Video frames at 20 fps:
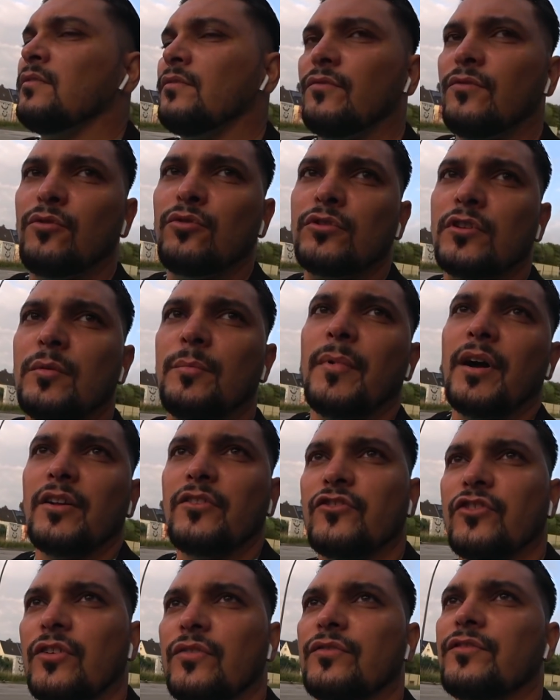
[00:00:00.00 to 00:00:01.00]

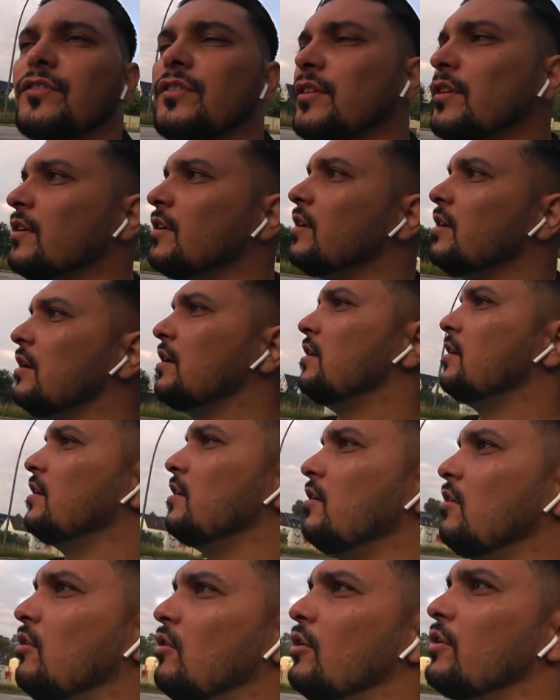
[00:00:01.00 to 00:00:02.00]
Wohngemeinschaften hier.
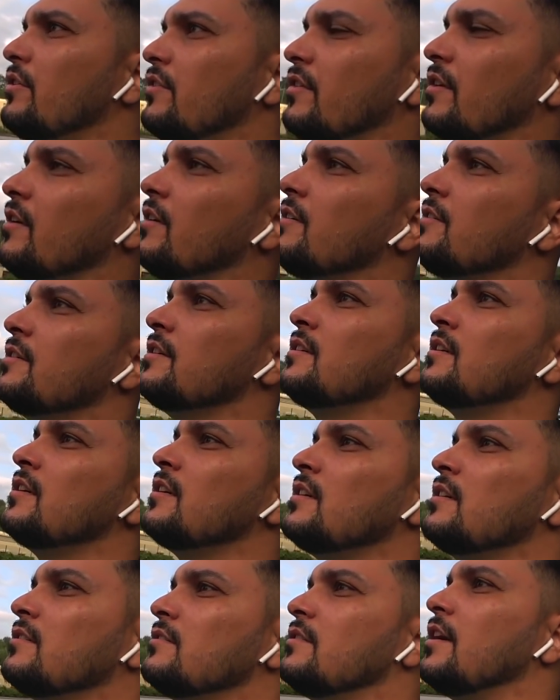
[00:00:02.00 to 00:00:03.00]
Häuser.
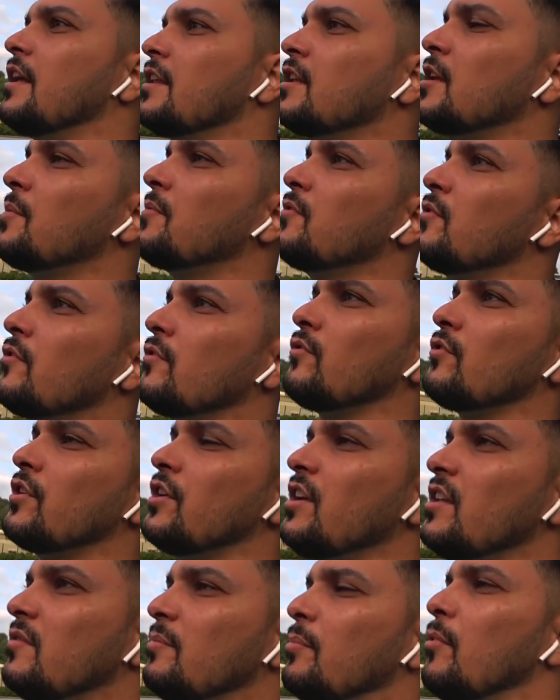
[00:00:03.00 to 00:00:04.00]
Dahin gibt es noch so einen
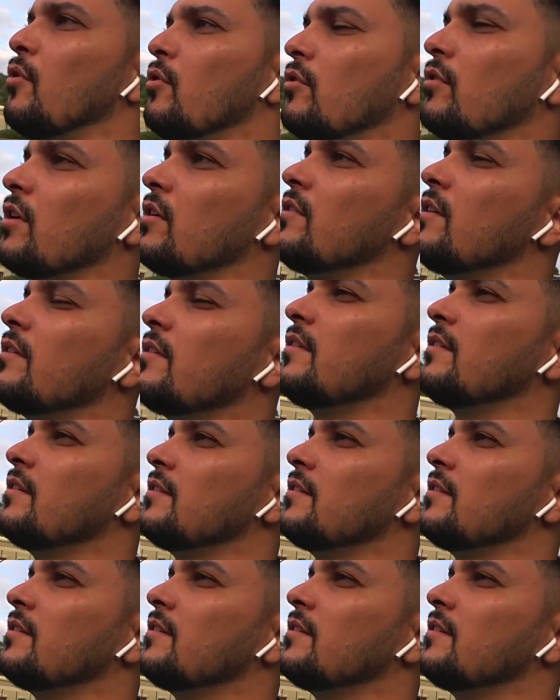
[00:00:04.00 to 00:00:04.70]
Kiezblock oder was?